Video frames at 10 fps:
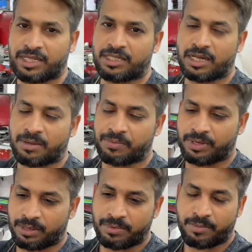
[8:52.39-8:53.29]
इधर आप
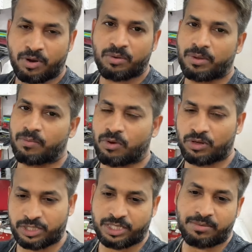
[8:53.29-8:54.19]
कम अमाउंट में
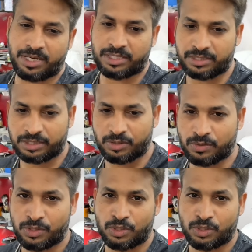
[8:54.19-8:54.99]
बहुत अच्छा बना सकते हो